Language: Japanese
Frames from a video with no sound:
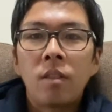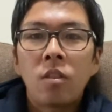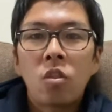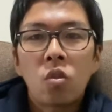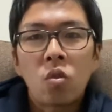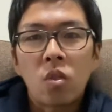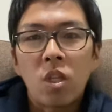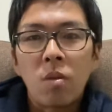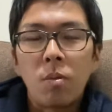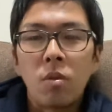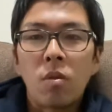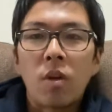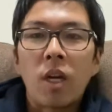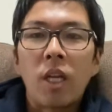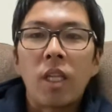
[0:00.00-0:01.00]
ちょっと気分
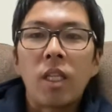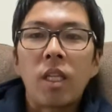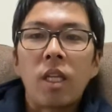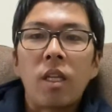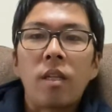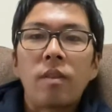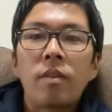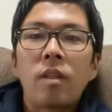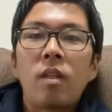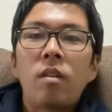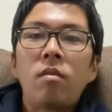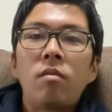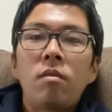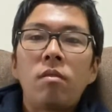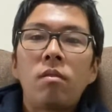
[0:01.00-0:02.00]
を変えて、あ
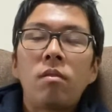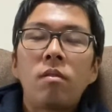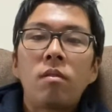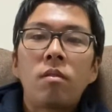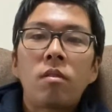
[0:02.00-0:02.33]
の、